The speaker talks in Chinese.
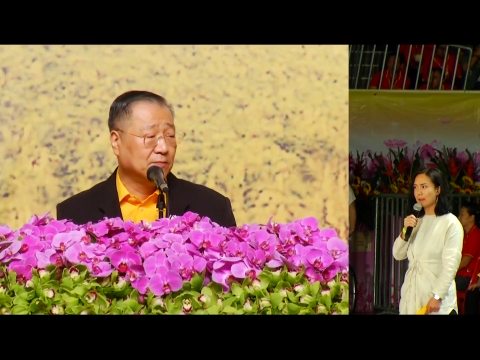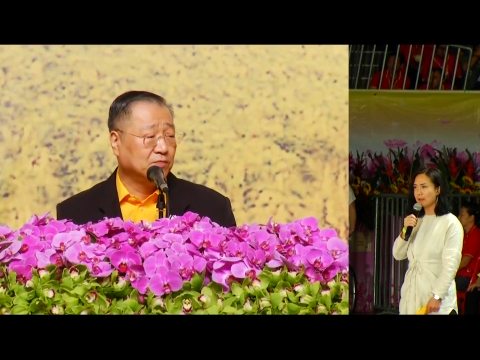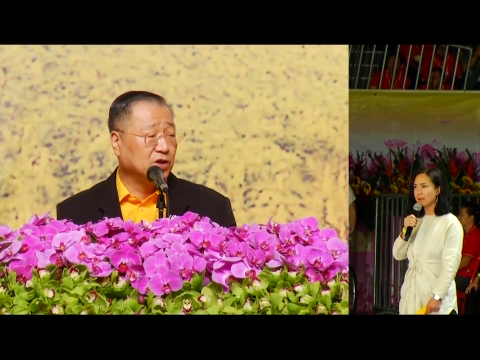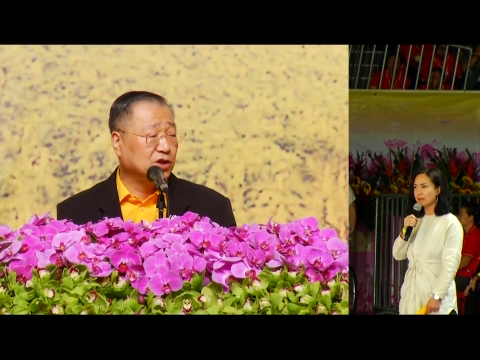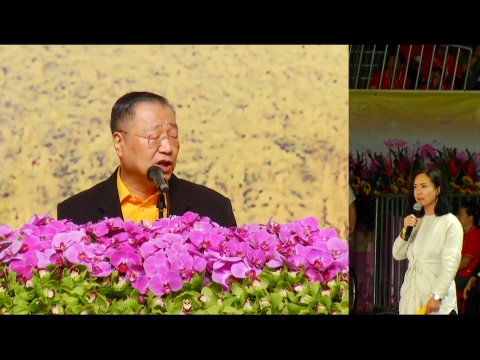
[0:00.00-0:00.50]

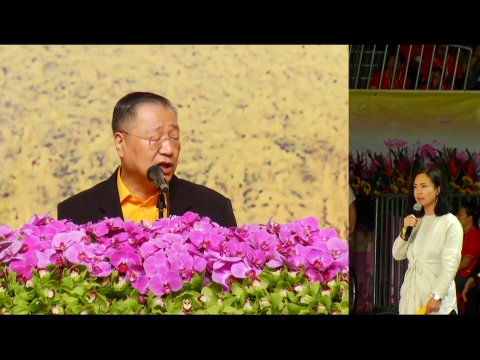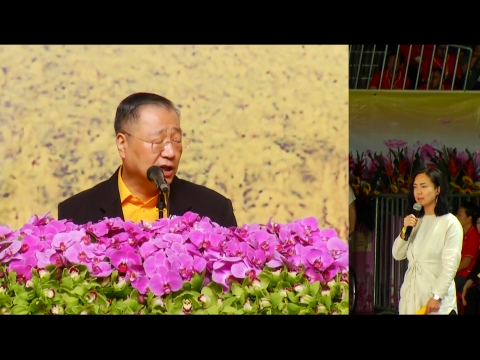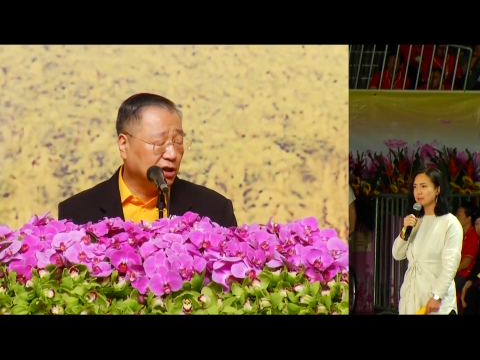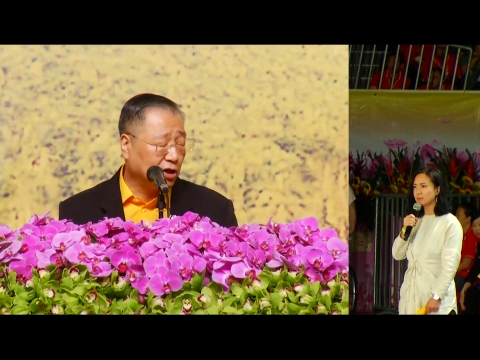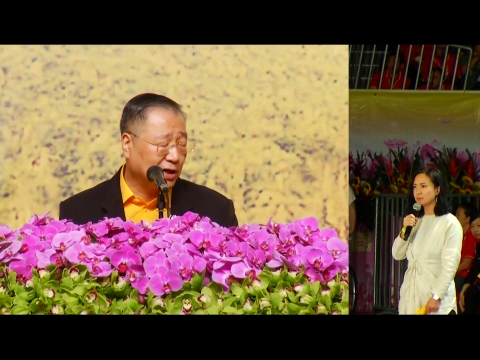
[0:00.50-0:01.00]
你这个
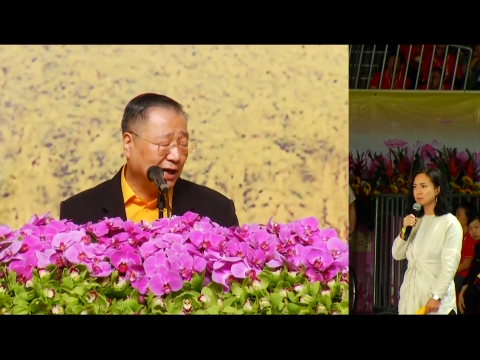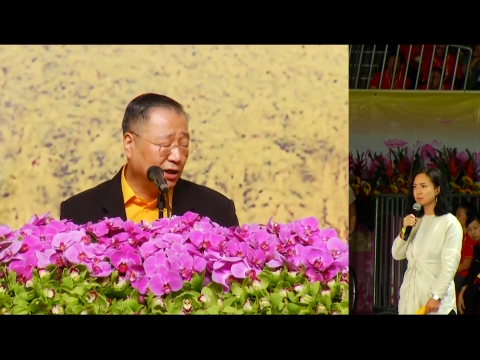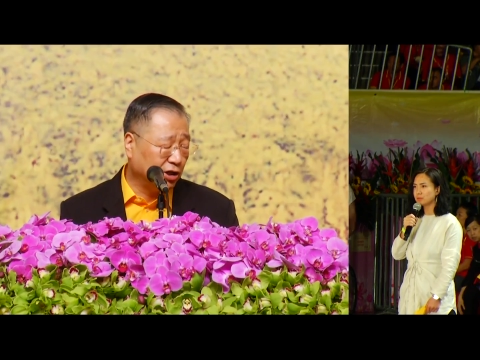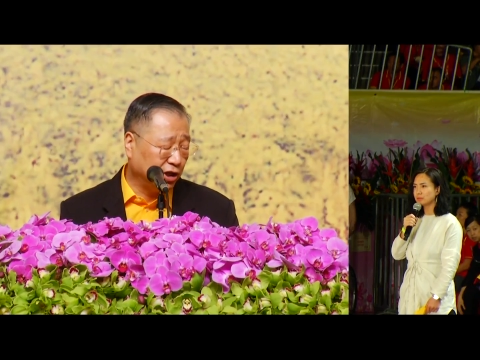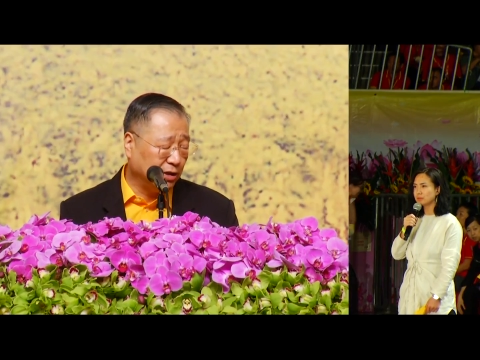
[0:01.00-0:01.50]
人要改
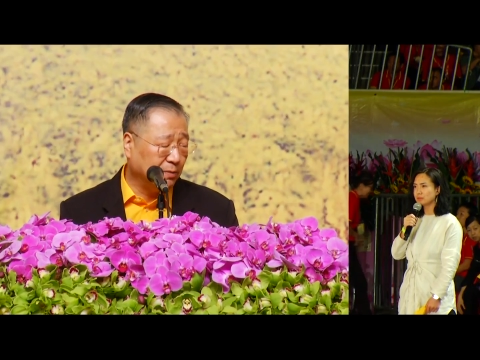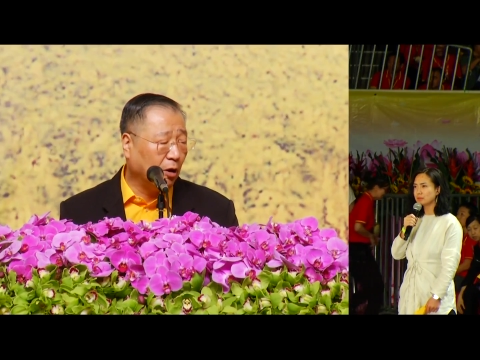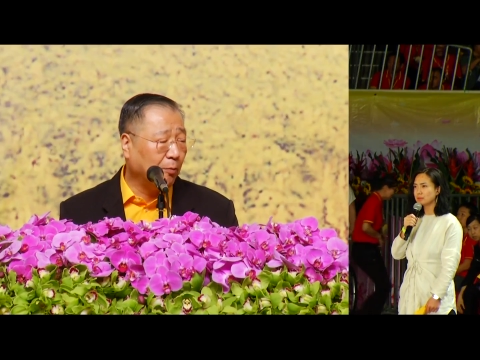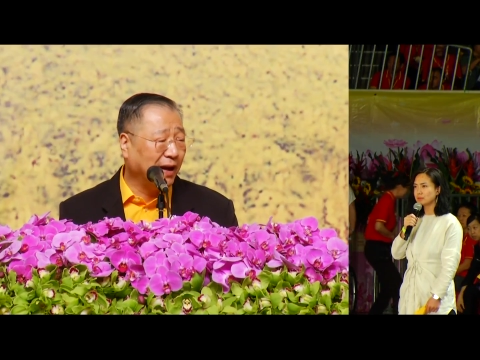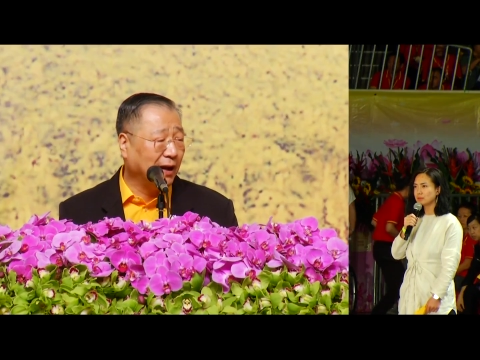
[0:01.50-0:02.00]
掉你的毛
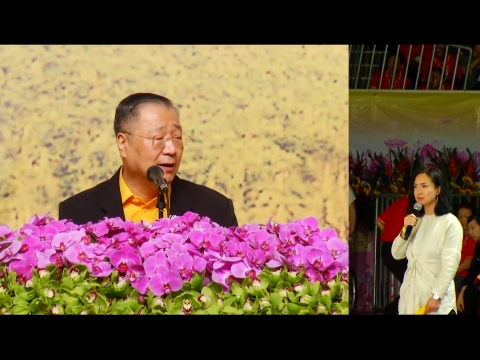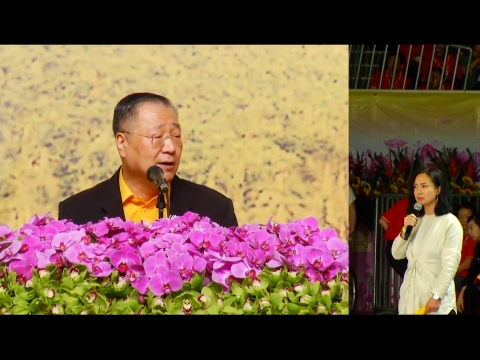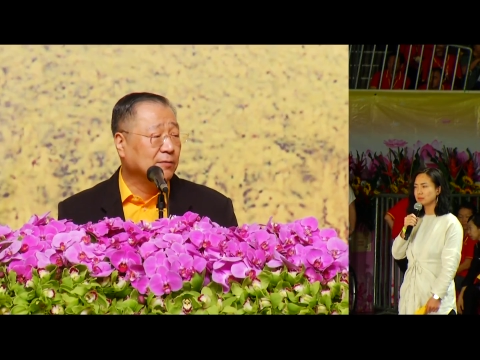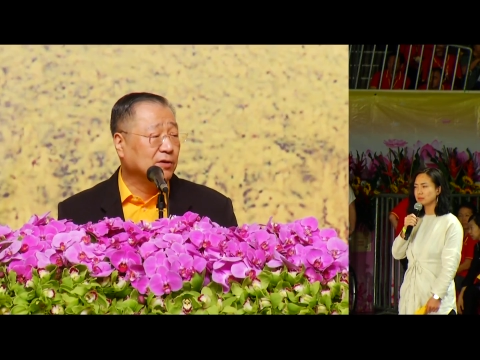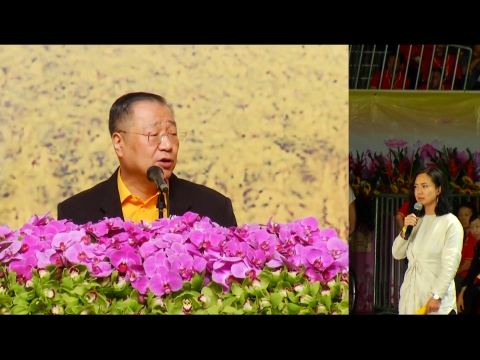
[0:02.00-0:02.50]
病
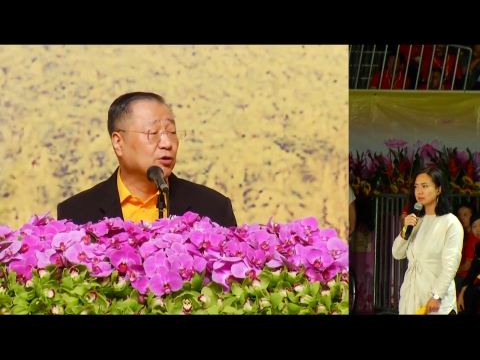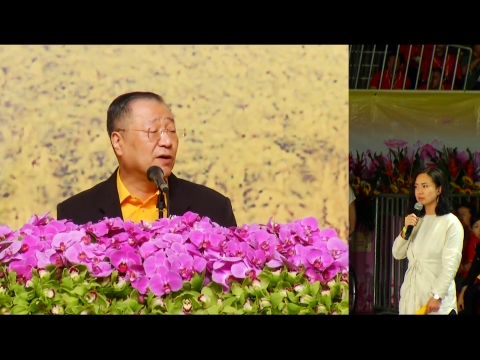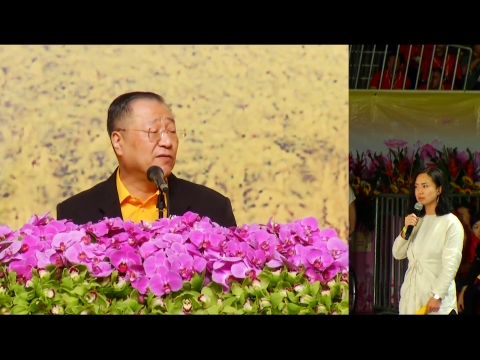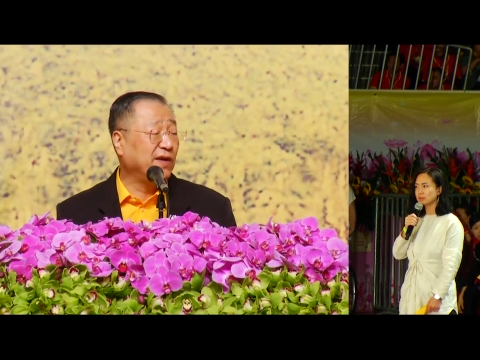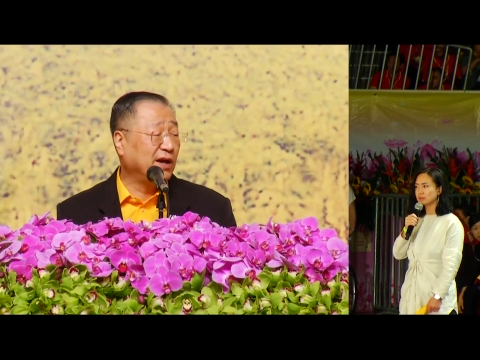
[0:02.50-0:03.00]
，You are
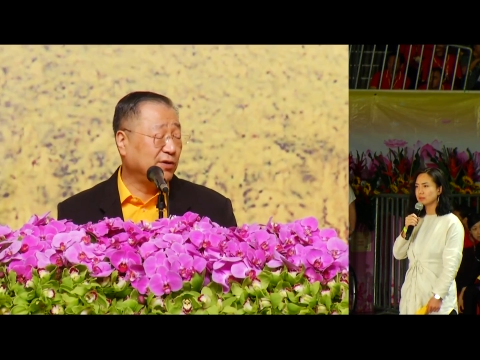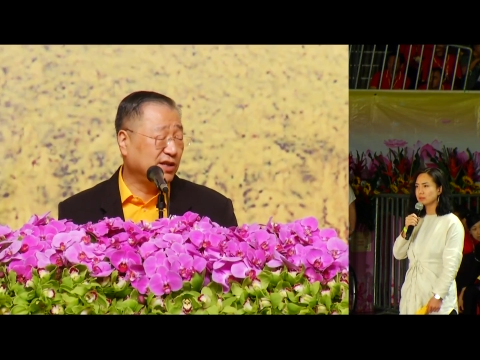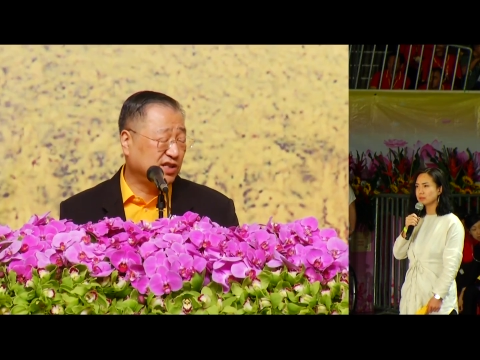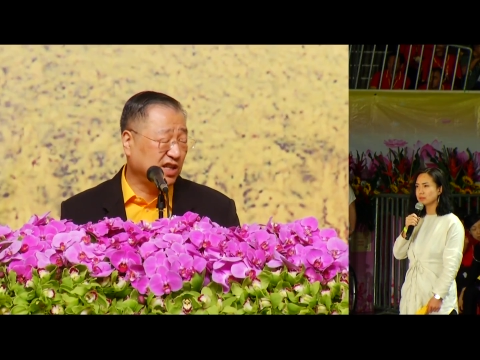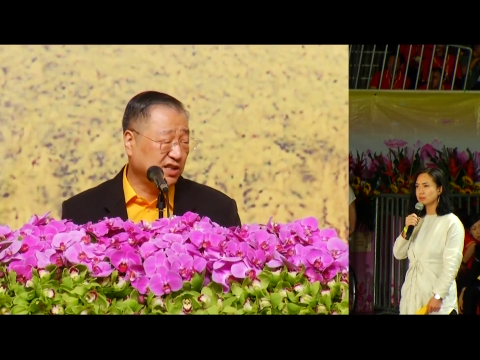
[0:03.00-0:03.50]
very
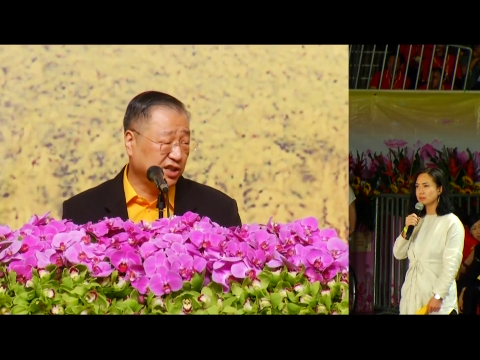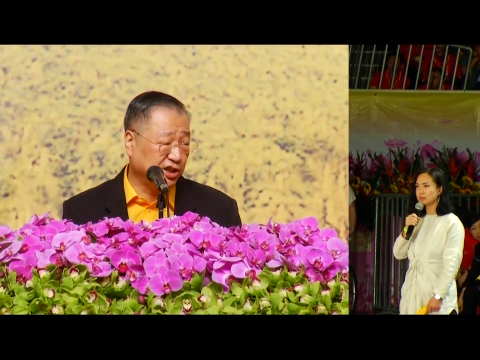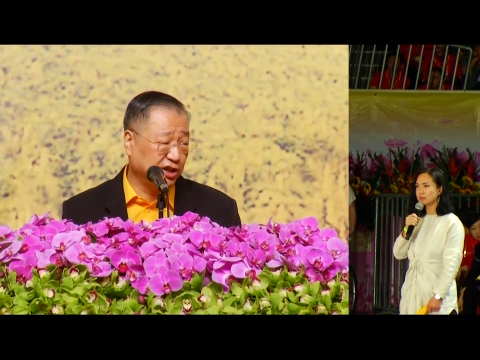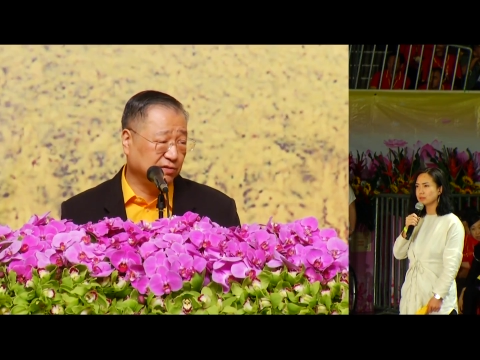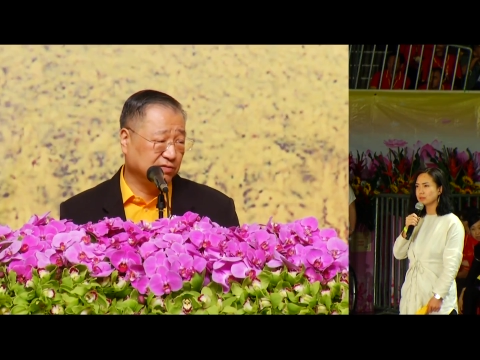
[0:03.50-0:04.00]

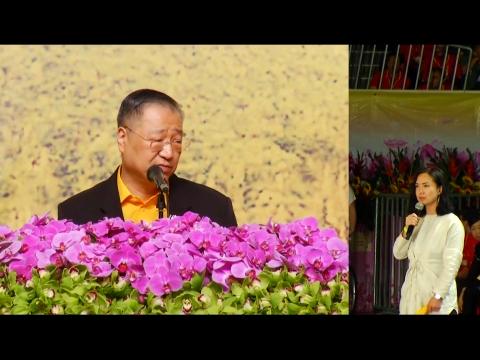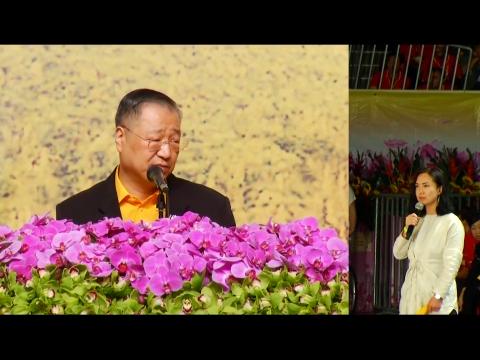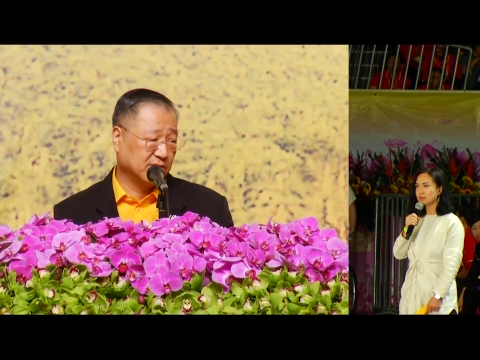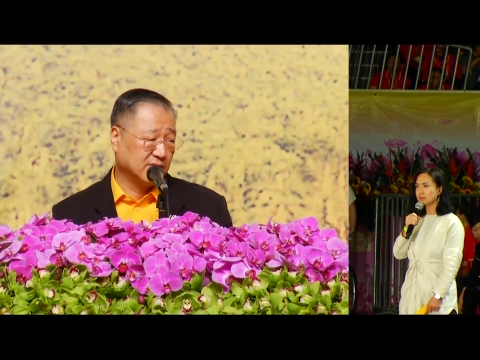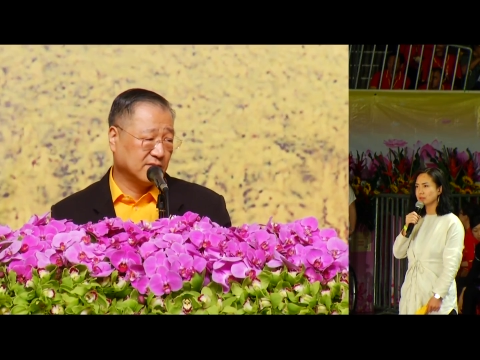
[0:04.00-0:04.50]
sensitive。
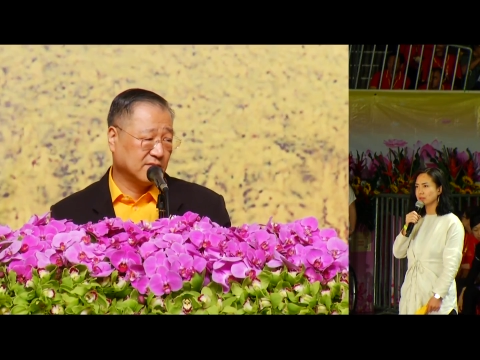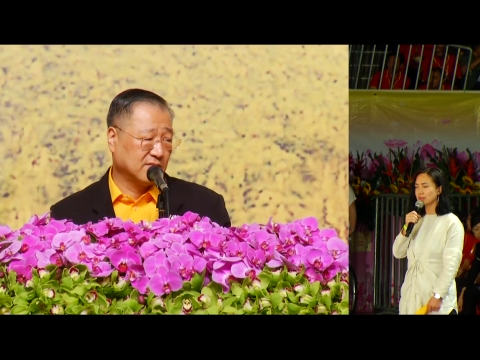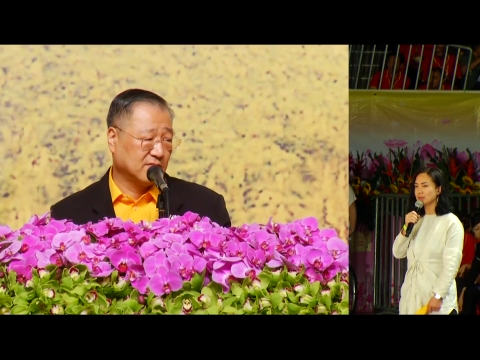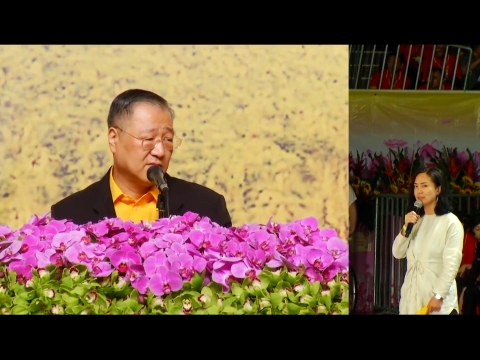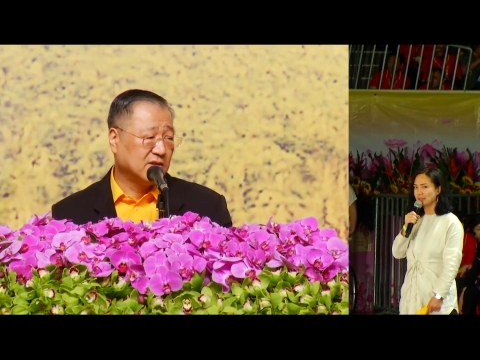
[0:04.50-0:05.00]
嗯，